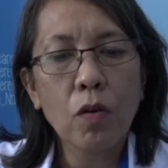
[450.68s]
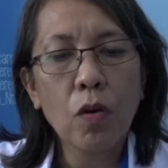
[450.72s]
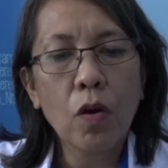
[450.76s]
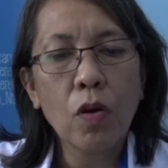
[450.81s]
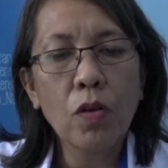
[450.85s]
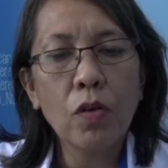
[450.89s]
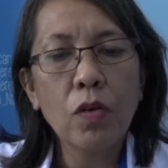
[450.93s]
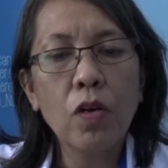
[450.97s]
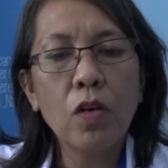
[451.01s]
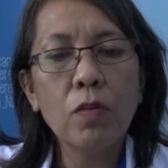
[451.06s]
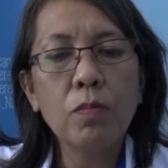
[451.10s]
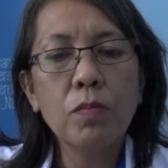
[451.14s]

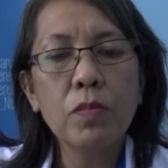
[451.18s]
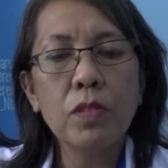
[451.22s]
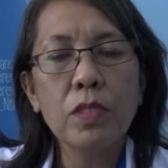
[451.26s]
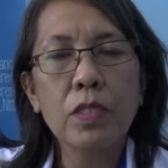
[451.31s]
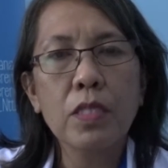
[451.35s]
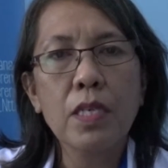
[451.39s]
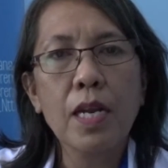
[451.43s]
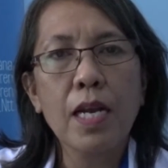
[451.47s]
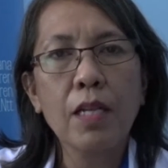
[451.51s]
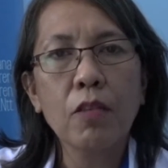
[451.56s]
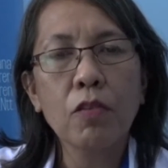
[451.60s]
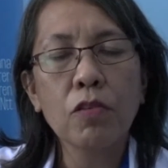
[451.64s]
kondom
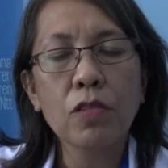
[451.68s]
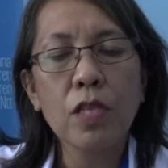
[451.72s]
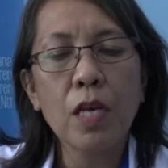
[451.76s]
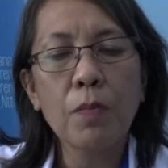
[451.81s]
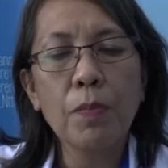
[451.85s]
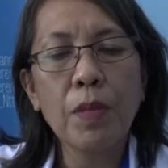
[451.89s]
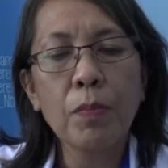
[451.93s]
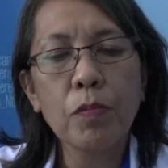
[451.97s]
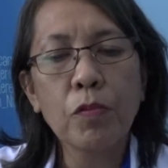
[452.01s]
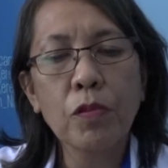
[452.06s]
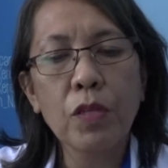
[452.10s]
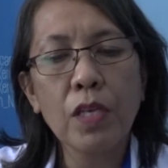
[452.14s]

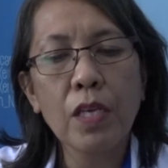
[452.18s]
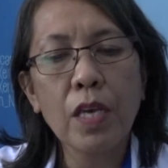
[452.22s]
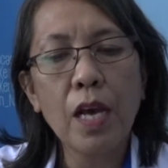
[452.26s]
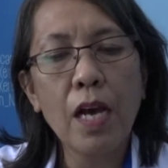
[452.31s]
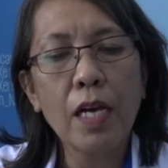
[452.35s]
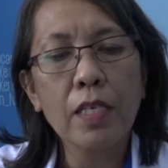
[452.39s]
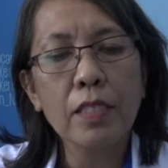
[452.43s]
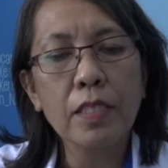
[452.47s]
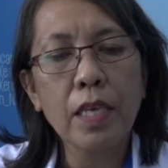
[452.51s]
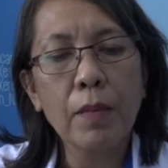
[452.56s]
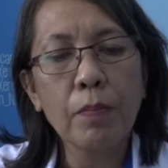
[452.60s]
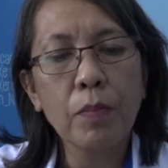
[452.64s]

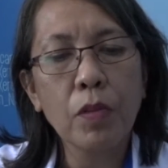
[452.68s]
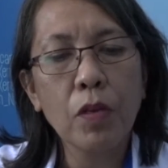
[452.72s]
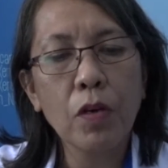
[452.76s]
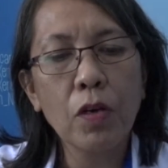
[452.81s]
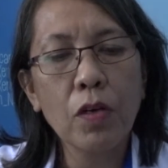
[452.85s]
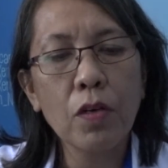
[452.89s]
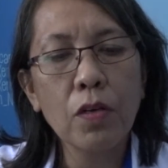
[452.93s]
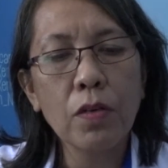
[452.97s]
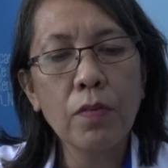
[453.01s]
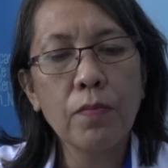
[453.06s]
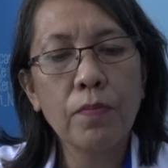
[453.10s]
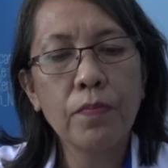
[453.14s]
183
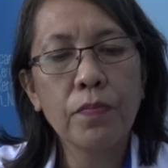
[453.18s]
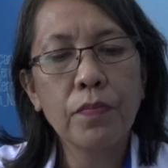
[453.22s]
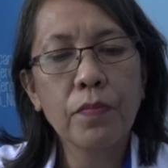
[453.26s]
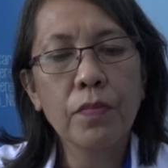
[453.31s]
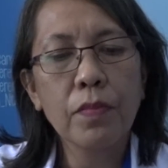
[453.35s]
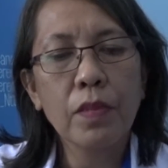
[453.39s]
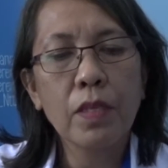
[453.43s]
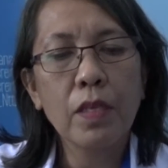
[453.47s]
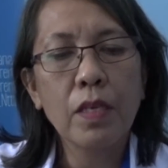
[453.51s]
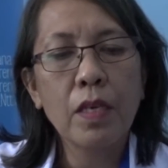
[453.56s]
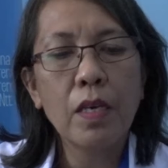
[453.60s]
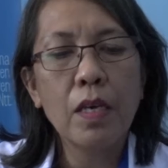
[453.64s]
akseptor,
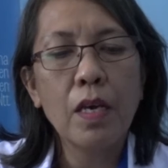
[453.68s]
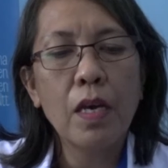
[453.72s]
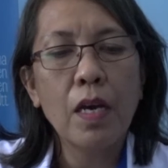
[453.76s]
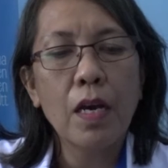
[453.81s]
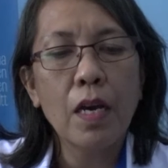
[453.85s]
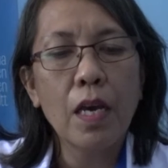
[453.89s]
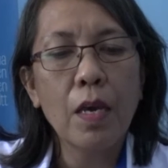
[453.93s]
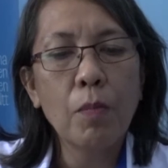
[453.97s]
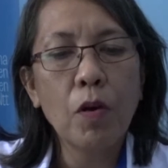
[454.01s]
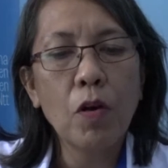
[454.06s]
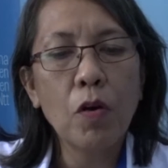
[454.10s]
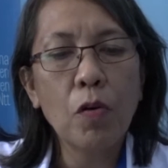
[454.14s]

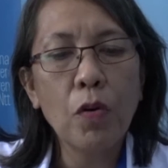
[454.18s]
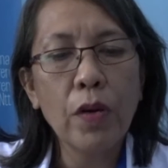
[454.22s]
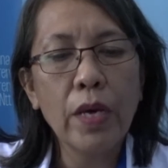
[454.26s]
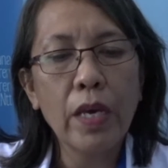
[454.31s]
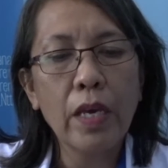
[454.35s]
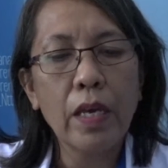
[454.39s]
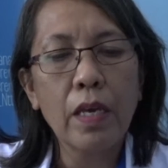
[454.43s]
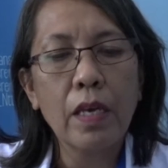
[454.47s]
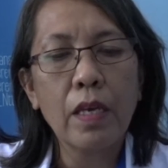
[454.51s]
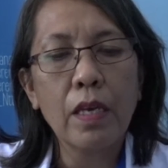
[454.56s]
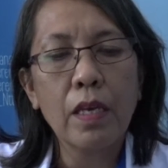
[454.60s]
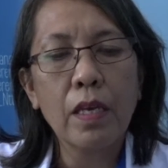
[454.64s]

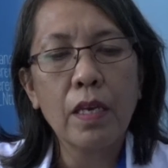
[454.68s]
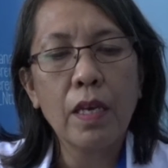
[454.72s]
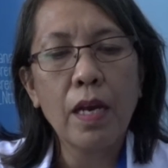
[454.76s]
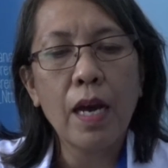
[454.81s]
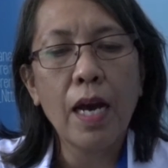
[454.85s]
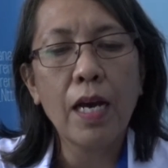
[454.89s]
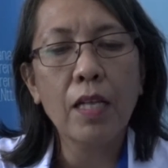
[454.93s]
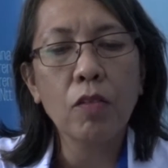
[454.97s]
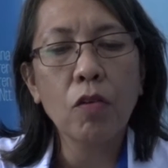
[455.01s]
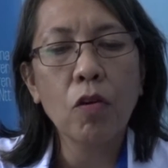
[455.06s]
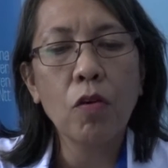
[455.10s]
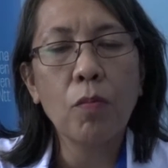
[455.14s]
MOE
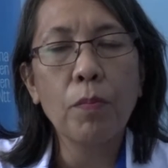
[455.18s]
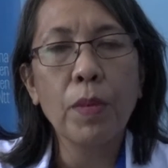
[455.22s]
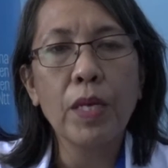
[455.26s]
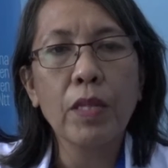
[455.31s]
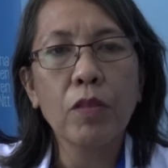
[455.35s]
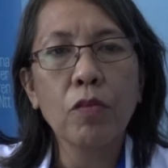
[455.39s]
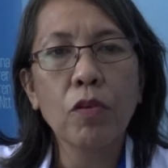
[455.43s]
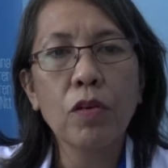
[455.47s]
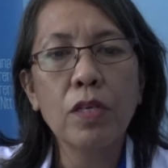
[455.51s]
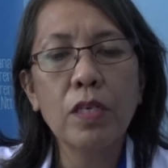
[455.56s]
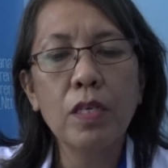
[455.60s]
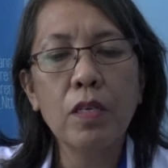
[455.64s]
atau
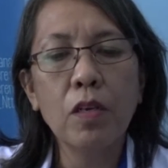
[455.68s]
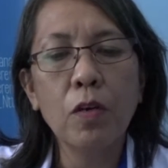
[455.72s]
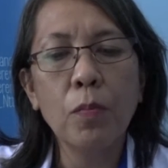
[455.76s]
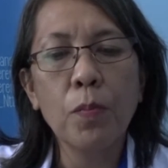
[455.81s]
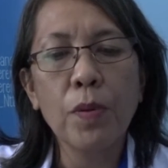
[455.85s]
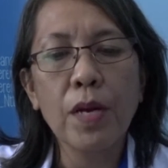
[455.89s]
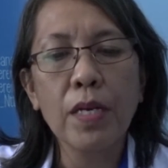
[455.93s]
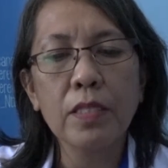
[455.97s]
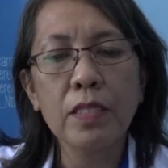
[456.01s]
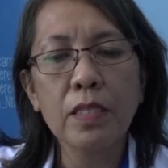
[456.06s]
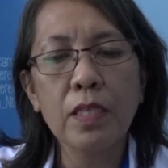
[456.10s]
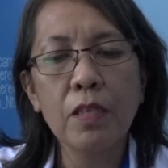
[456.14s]
metode
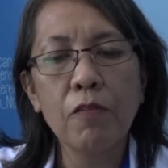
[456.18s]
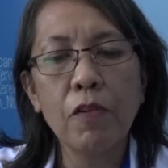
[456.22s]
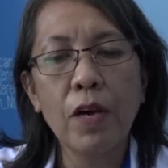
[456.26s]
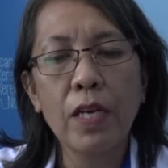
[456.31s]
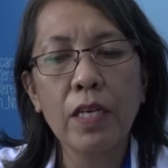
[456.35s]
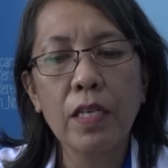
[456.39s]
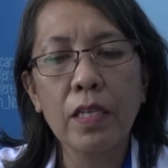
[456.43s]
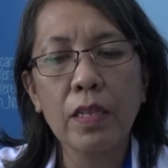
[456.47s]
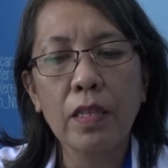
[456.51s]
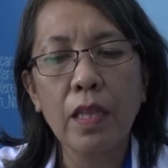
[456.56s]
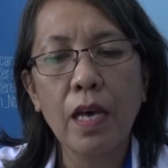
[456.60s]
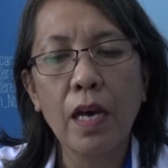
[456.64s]
operasi
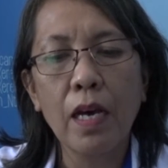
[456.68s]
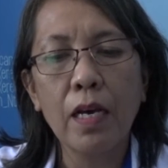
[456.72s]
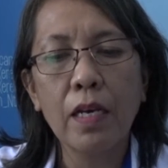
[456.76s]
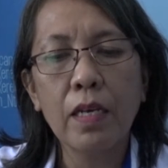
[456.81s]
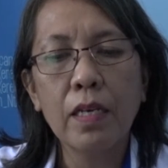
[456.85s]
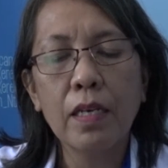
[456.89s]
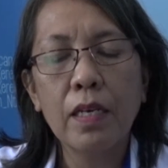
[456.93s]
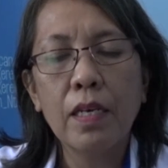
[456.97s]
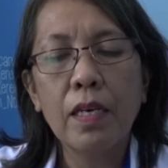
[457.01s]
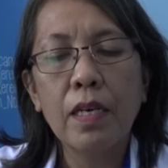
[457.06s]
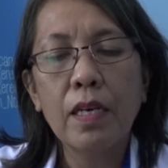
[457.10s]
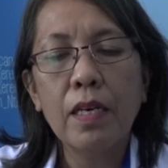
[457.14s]
wanita
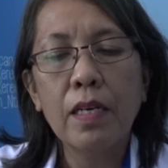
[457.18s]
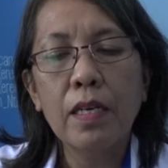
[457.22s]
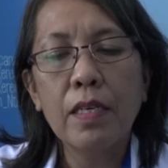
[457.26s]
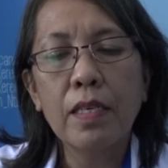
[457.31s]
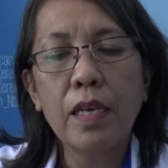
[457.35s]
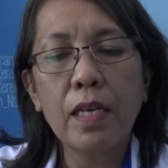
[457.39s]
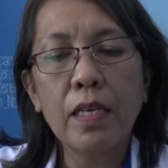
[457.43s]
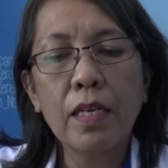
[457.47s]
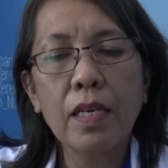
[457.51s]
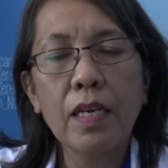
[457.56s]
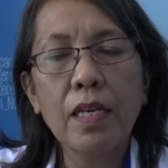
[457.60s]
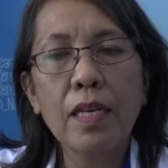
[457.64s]

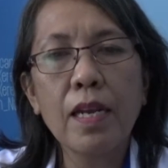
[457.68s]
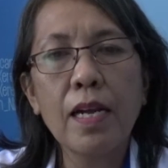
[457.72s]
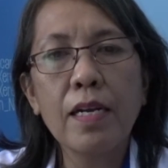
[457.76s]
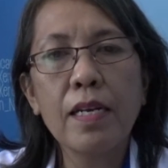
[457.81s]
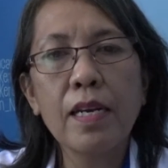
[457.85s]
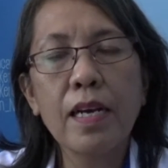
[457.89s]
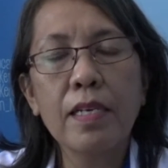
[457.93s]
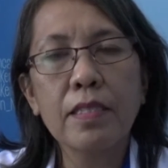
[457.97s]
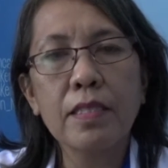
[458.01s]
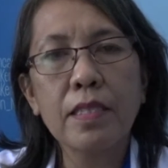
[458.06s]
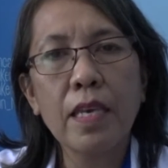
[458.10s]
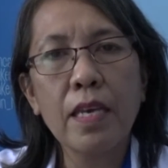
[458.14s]
yang dikenal
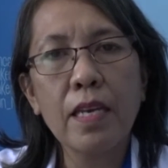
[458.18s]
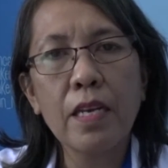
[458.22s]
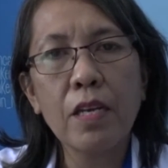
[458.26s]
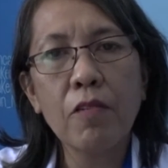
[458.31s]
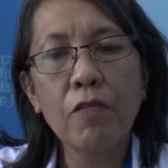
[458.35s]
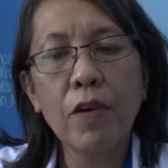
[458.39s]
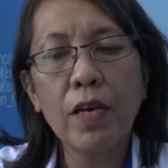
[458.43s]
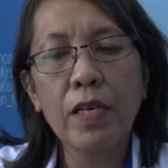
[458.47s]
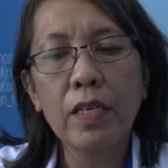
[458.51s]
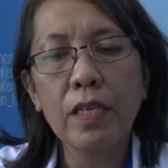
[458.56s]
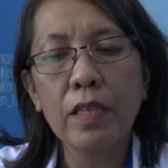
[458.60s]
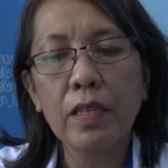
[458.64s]
dengan
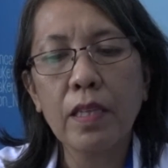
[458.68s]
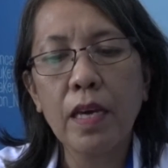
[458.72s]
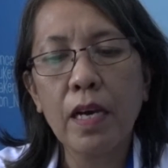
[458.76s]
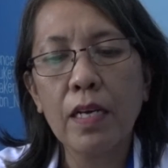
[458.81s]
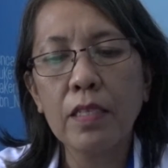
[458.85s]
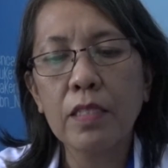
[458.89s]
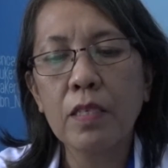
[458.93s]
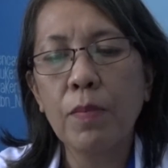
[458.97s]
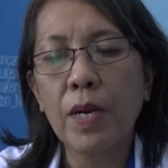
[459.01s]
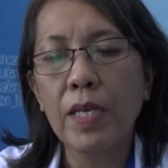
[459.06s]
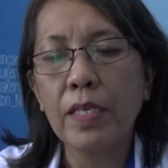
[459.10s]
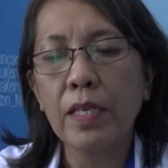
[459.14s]
steril
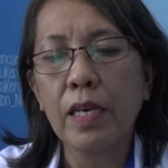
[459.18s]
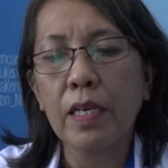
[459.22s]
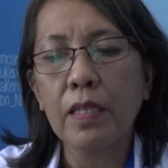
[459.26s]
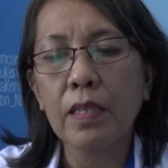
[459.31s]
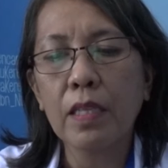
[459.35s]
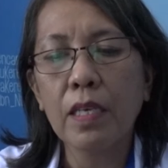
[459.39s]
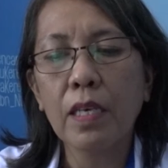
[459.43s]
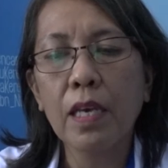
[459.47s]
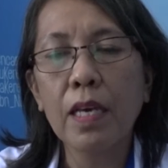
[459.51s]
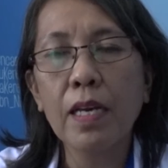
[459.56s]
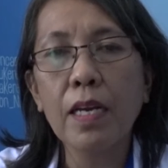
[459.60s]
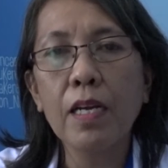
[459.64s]
wanita sebanyak
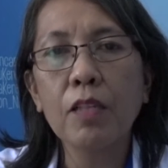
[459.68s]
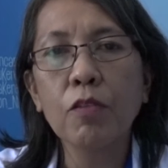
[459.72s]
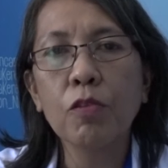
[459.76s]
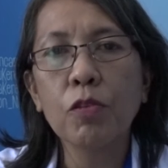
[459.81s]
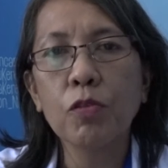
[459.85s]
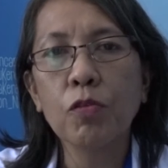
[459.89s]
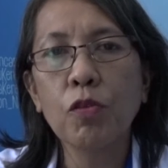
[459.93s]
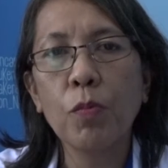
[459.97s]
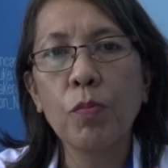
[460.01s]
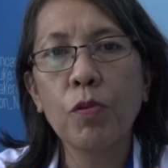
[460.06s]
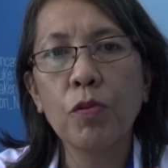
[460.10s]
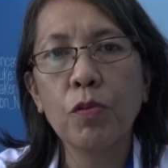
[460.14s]

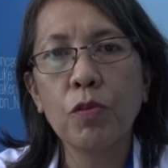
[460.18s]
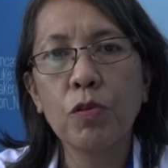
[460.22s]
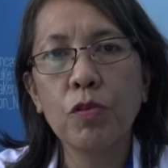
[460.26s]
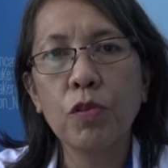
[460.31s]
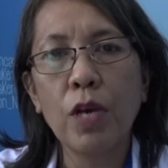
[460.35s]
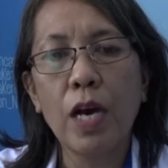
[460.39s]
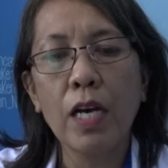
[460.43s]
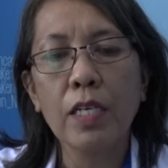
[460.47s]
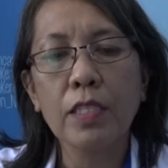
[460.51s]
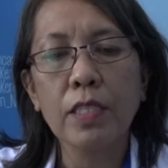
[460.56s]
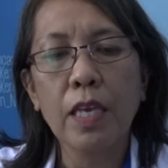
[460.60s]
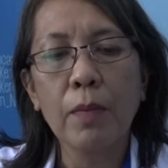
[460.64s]

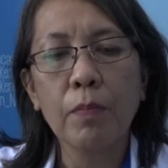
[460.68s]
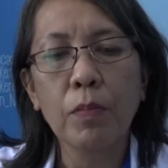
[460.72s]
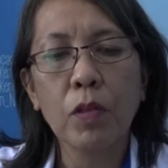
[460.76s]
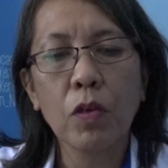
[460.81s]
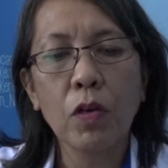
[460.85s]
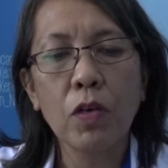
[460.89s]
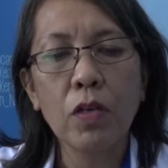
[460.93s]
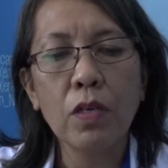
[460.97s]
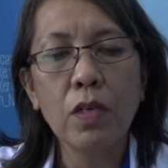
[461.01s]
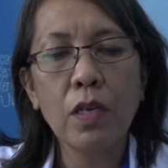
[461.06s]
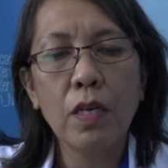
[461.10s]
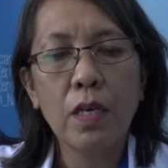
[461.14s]
327
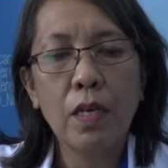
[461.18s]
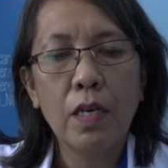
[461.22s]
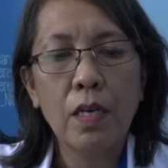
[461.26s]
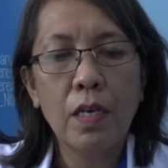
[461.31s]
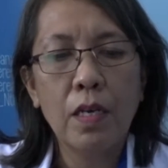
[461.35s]
akseptor